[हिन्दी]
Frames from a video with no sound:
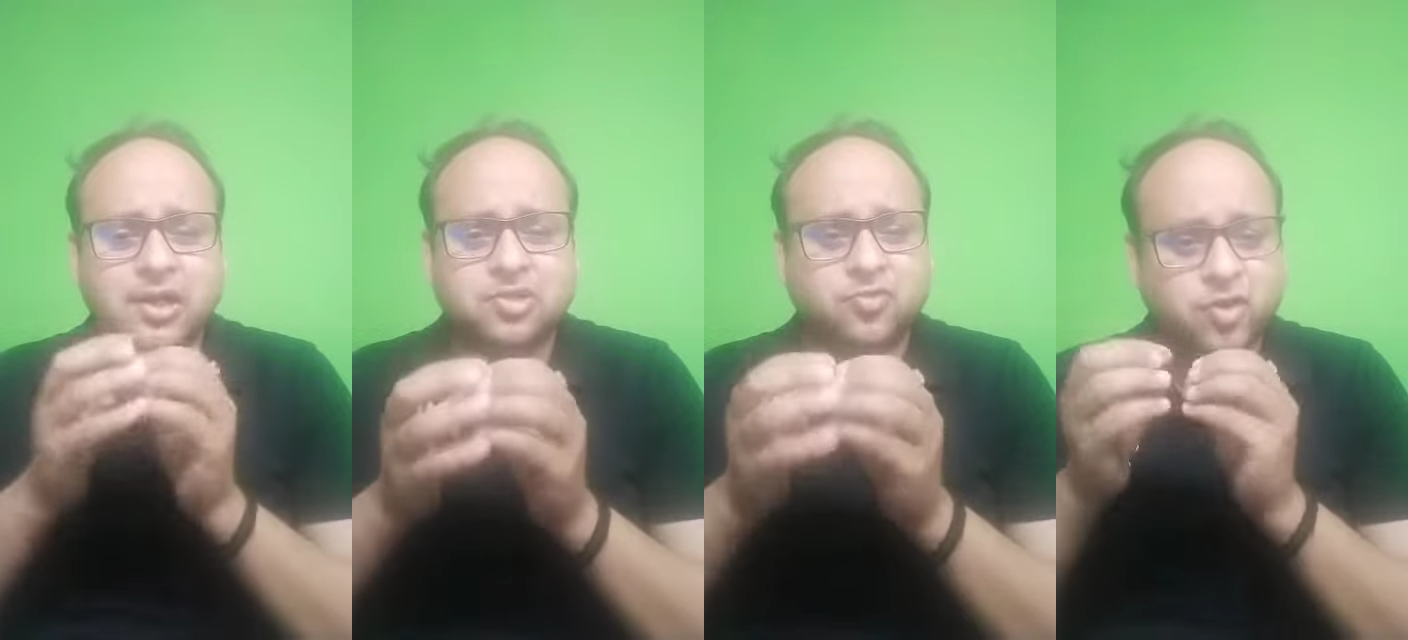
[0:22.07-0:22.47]

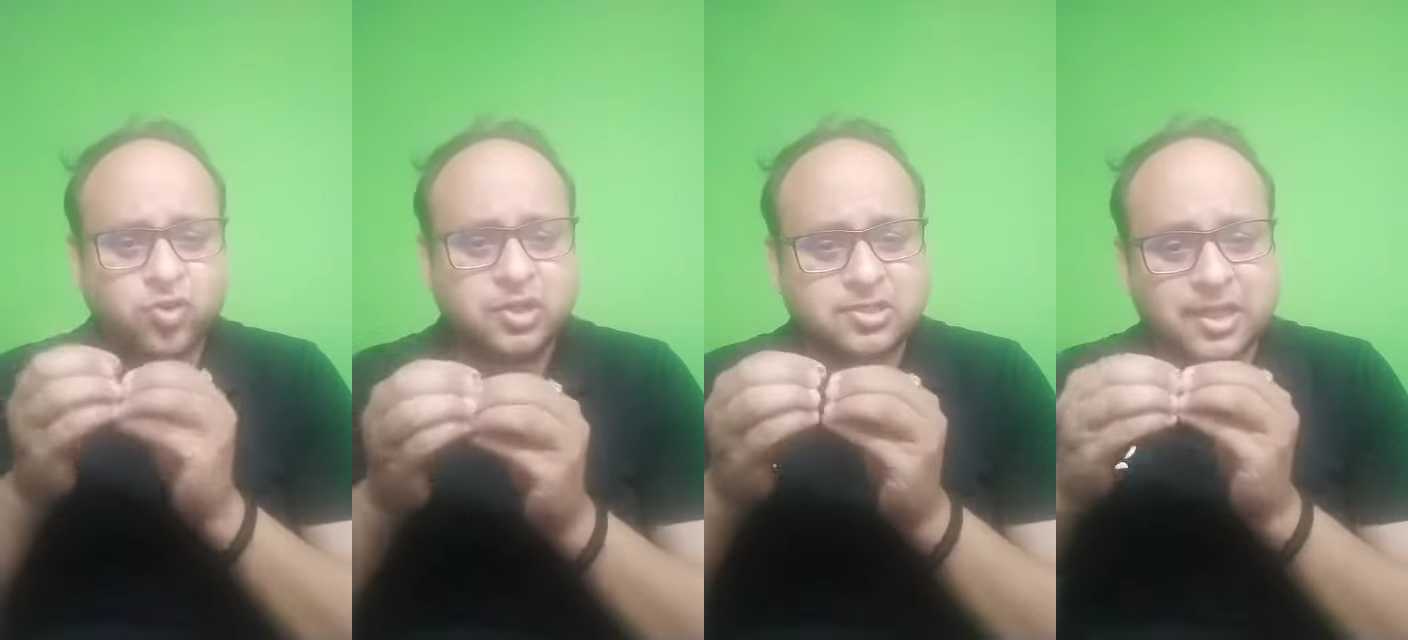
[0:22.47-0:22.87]
इस वीडियो
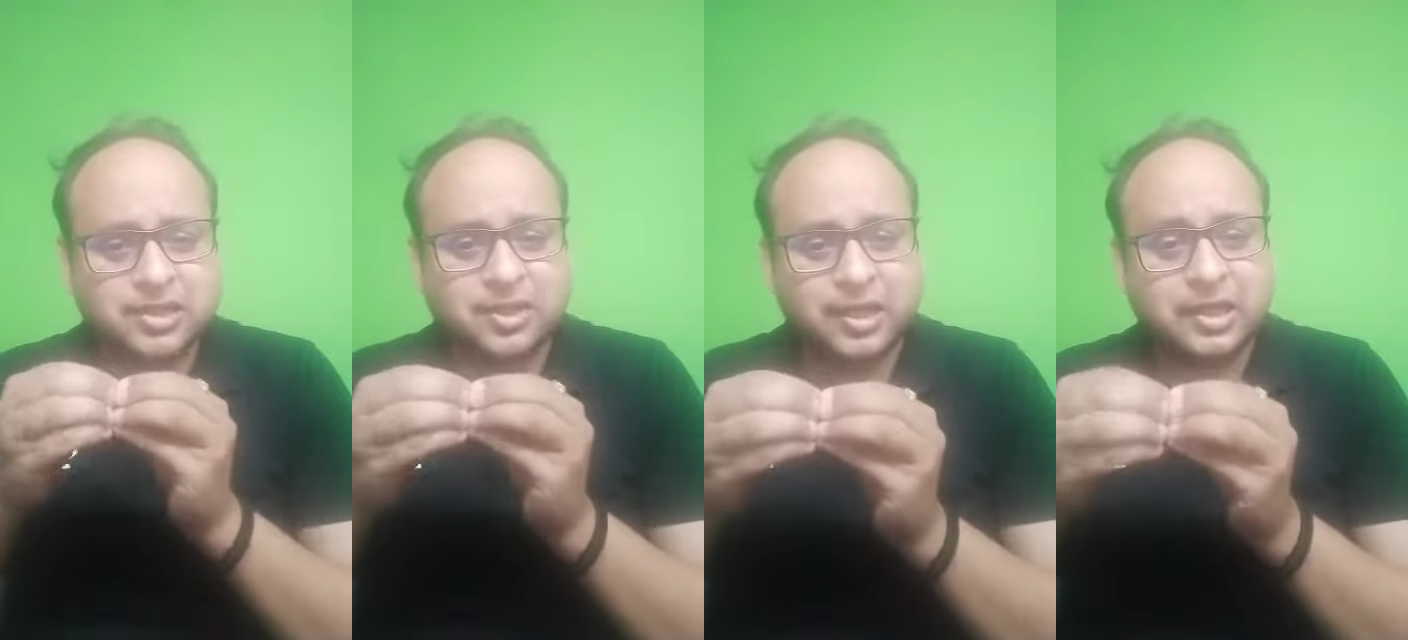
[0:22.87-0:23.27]
के
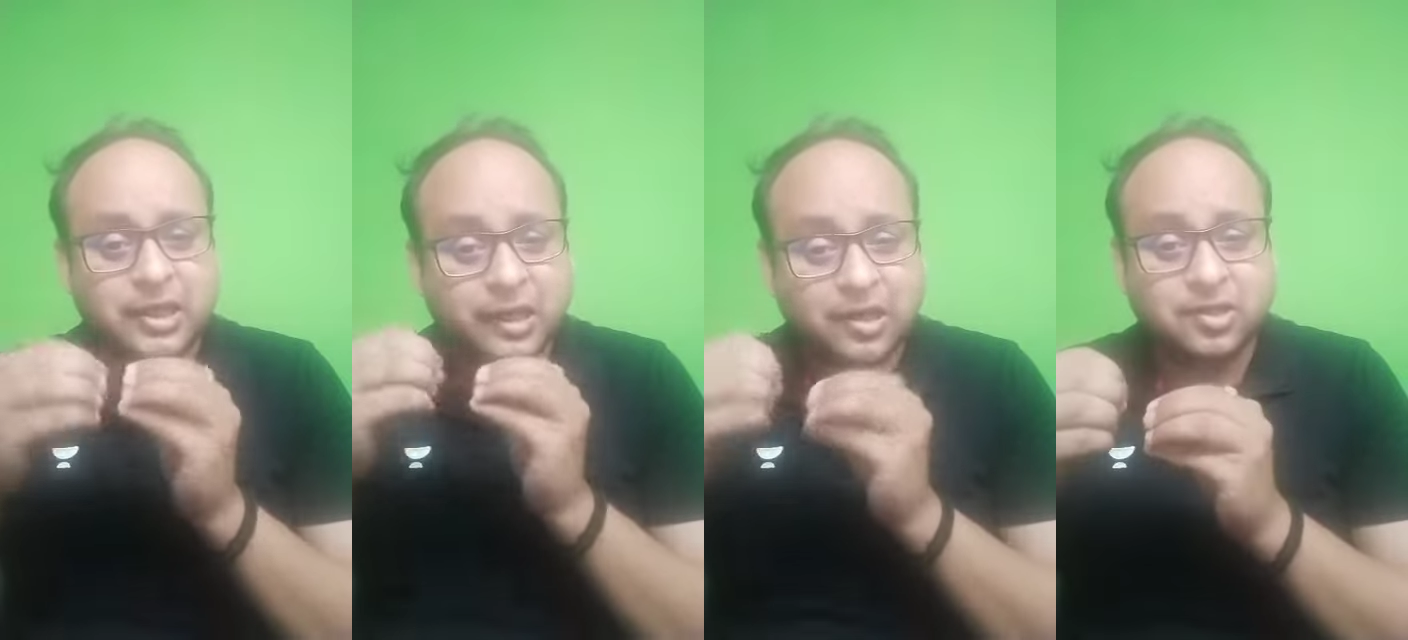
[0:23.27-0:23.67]
साथ
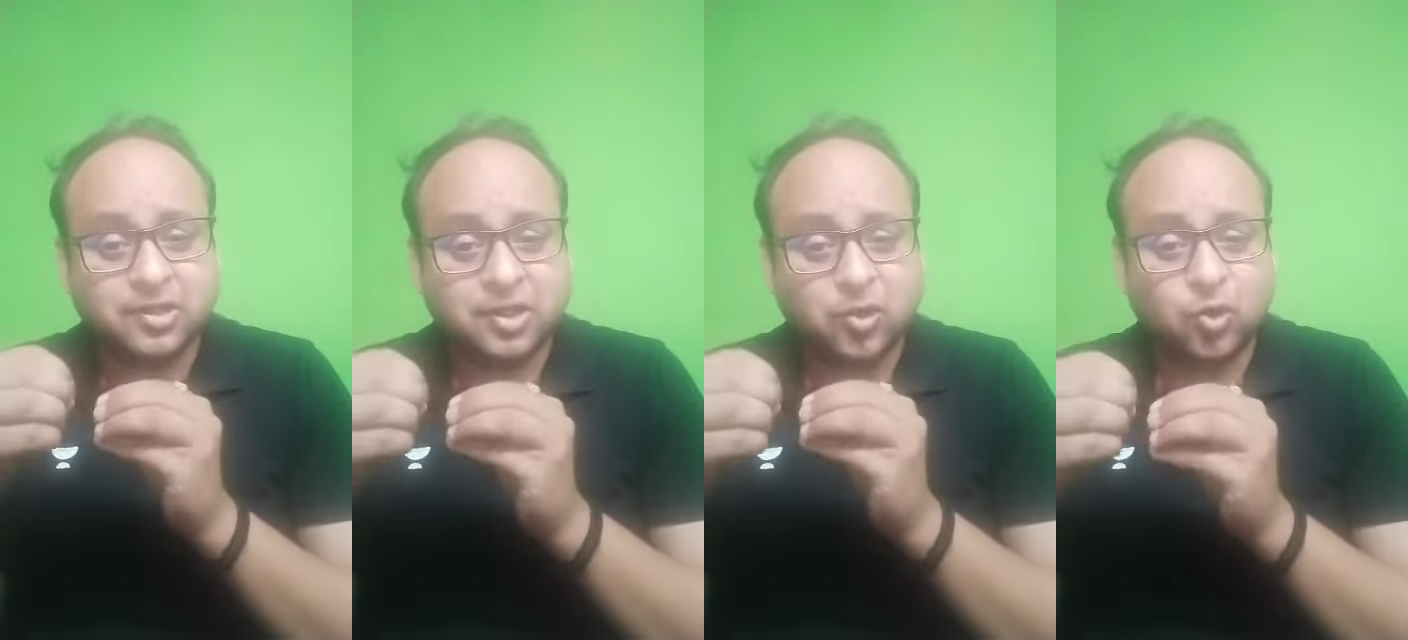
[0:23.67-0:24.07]
एक लिंक
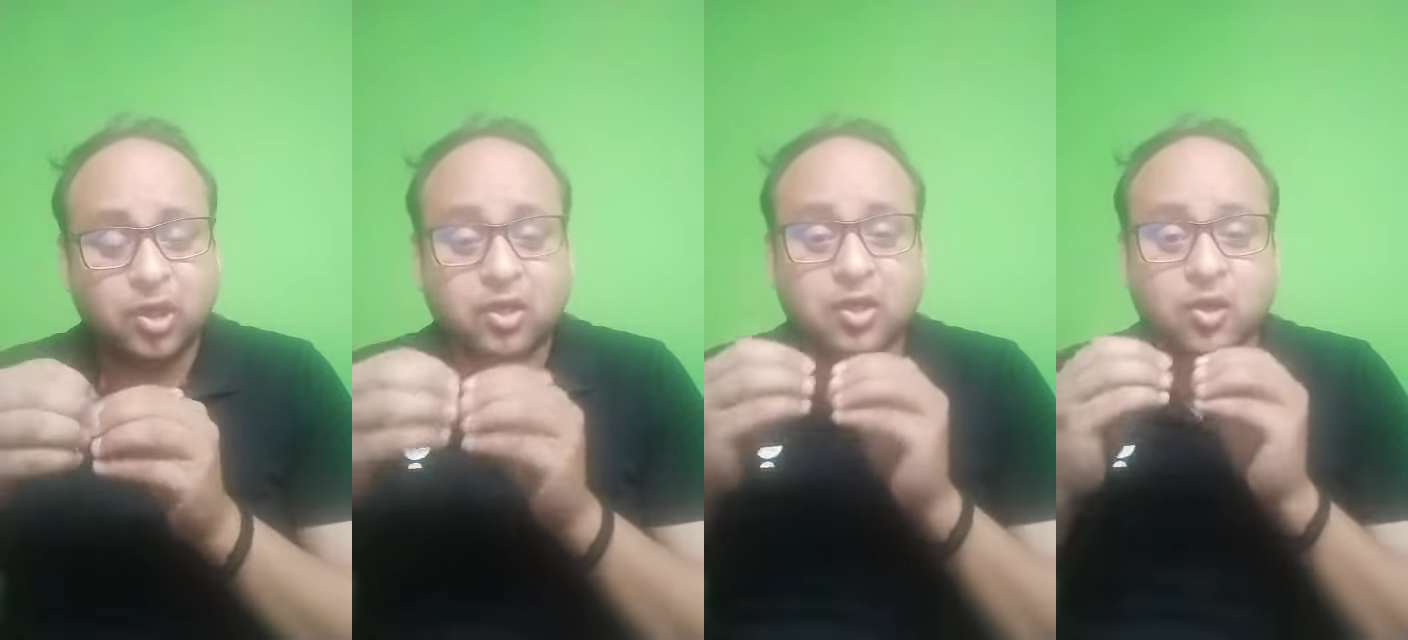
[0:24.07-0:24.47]
दिया
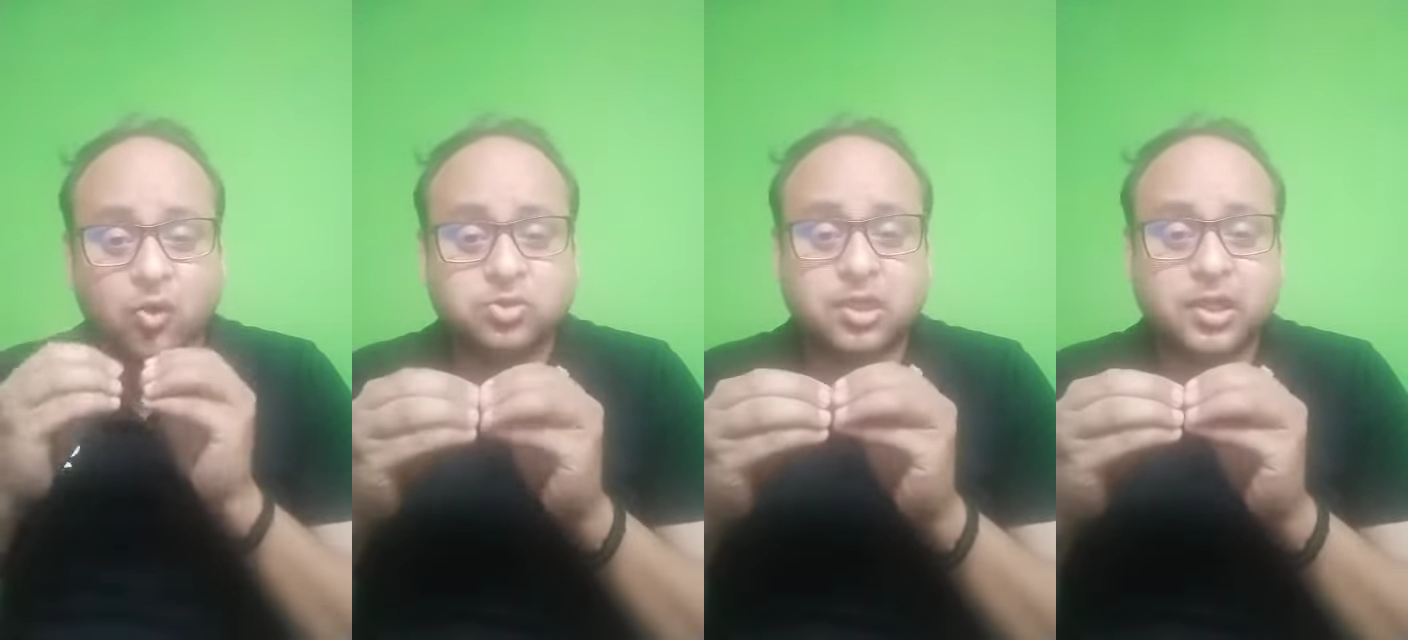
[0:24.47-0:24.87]
होगा
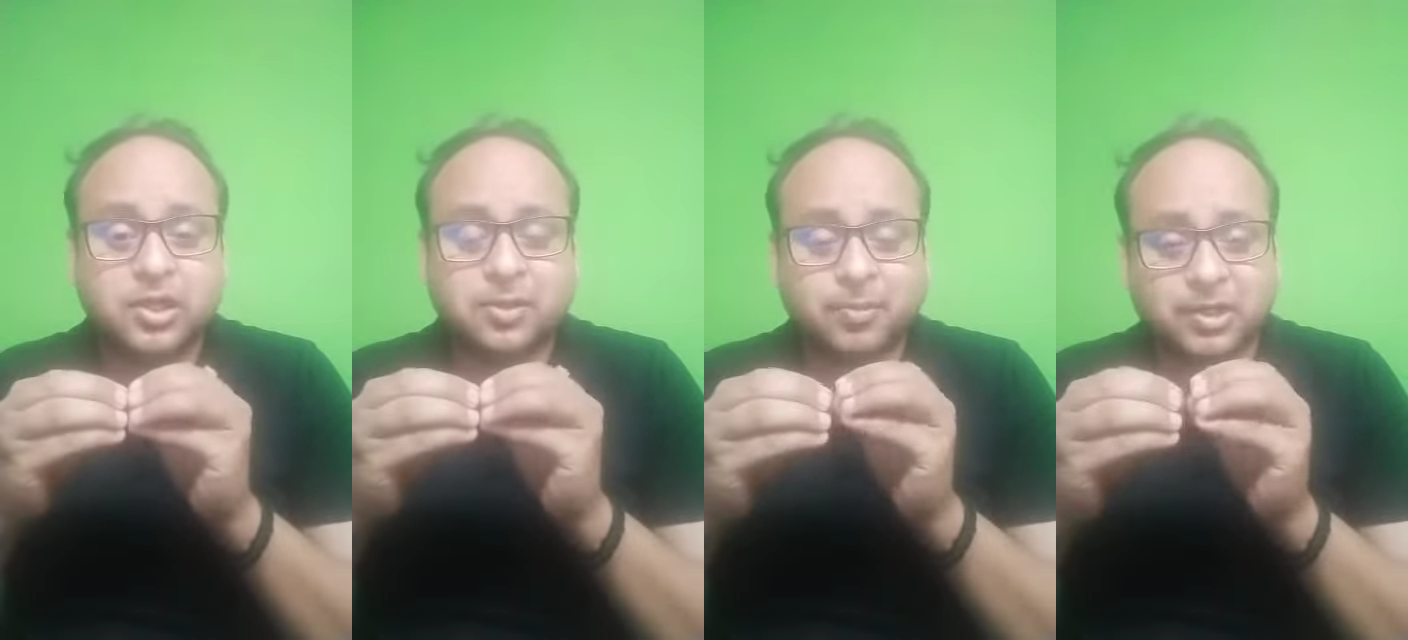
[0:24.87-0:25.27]
उस लिंक
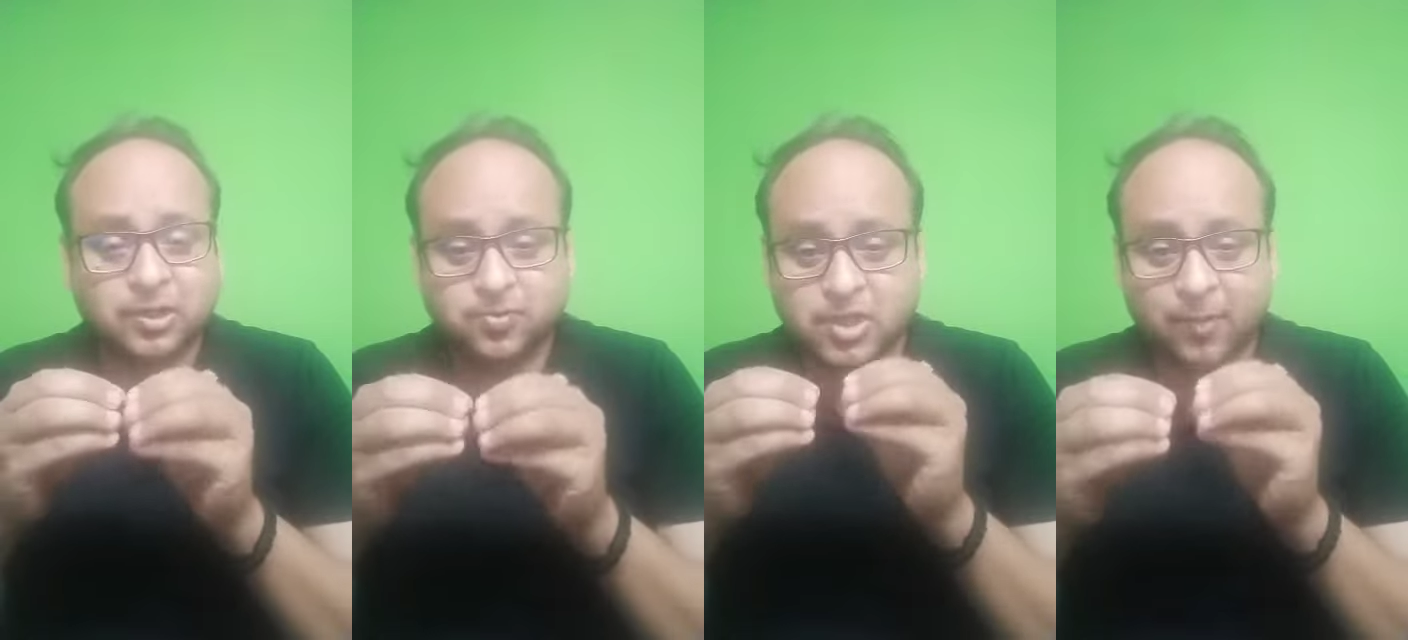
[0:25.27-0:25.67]
के
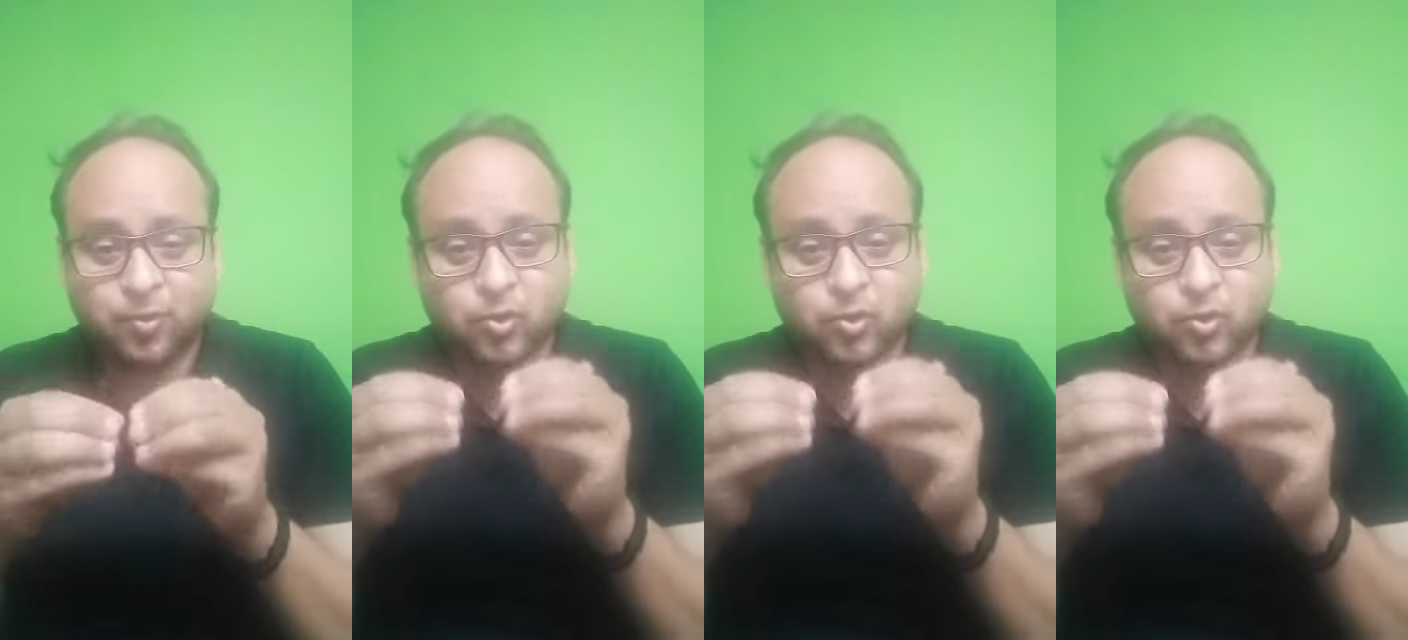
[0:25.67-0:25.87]
माध्यम से आपको